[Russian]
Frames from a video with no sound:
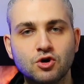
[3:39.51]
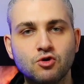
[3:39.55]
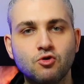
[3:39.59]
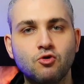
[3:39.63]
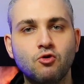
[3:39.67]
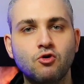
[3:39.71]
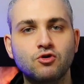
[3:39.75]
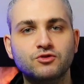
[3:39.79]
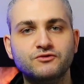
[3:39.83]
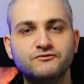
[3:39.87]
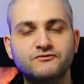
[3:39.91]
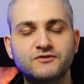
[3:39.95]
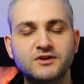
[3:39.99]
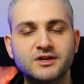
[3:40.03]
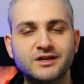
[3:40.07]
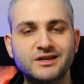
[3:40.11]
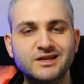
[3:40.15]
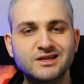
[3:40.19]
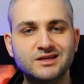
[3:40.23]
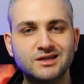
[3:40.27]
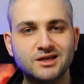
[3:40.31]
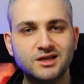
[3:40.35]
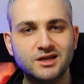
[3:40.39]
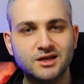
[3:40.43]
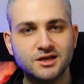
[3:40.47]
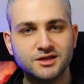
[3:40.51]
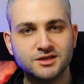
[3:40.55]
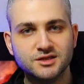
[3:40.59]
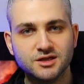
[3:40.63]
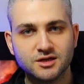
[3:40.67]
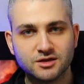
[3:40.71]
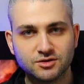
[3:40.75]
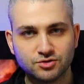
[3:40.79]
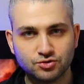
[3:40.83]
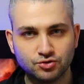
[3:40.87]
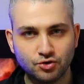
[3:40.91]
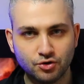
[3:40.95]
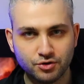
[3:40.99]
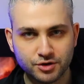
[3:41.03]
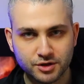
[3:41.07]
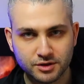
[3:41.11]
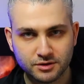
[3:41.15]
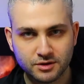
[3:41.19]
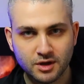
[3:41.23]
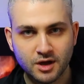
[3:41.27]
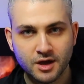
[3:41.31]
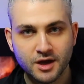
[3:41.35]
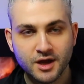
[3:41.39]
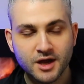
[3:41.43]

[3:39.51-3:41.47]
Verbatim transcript: он, великий лидер Торин.